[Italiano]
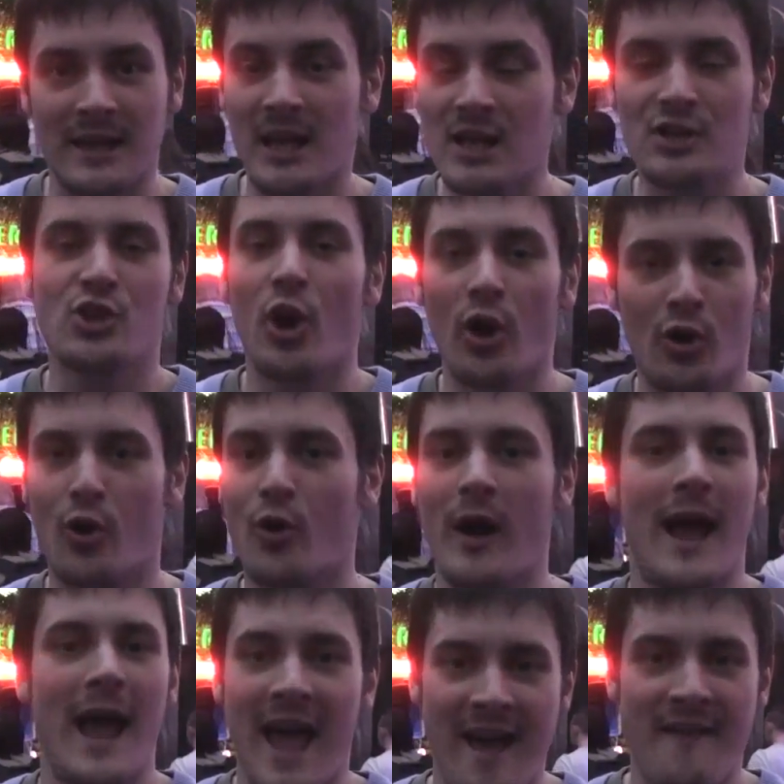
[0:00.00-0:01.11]
il gioco
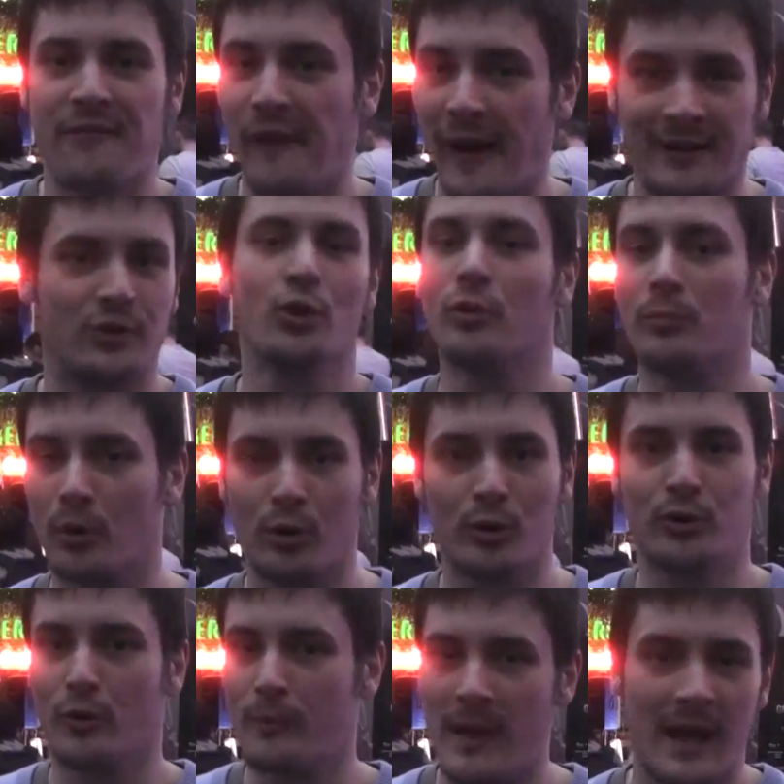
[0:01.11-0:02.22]
è fatto
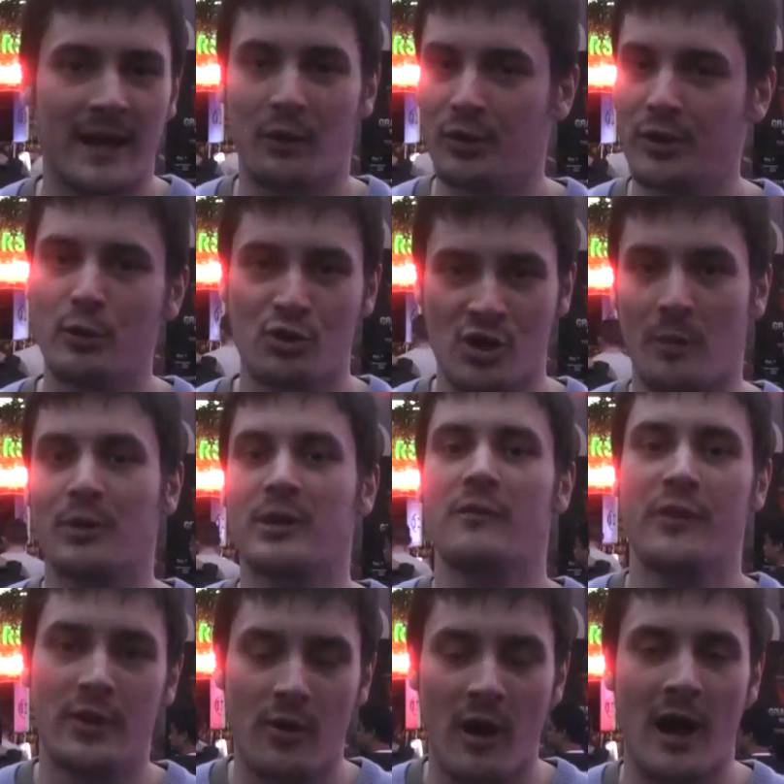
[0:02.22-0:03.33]
molto bene, quindi riusciamo
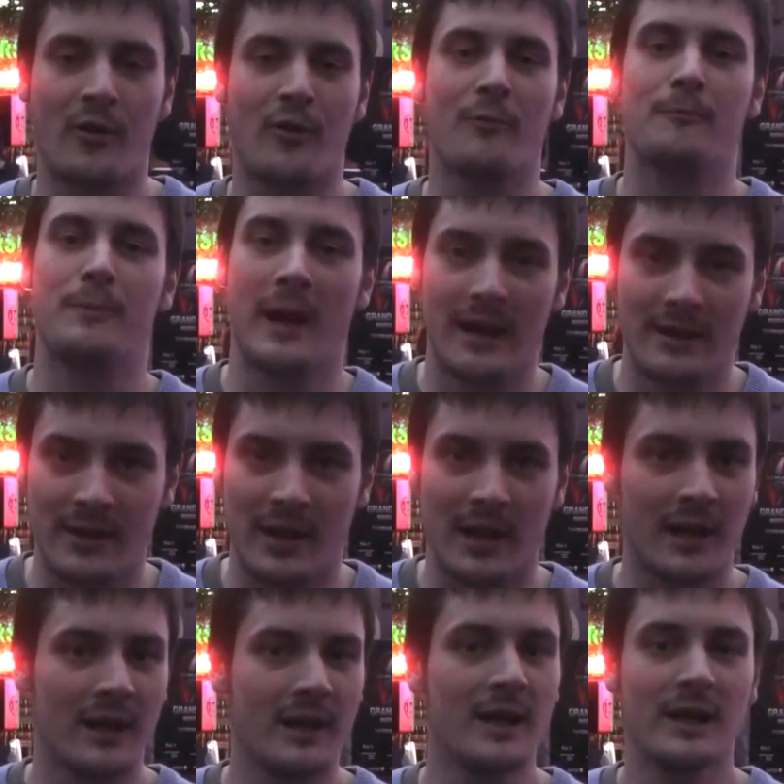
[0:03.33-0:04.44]
davvero a
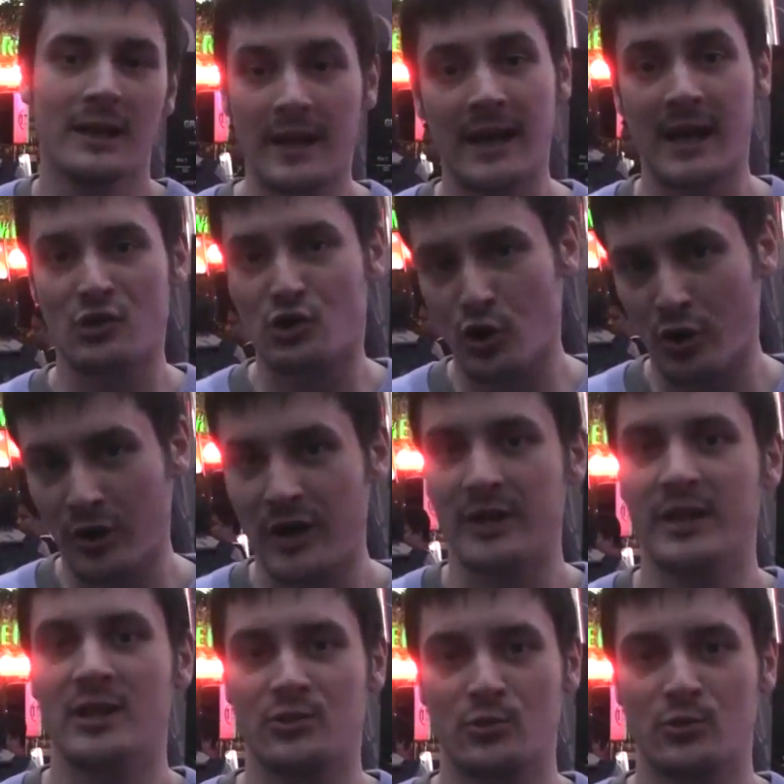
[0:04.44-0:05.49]
comprendere le ragioni del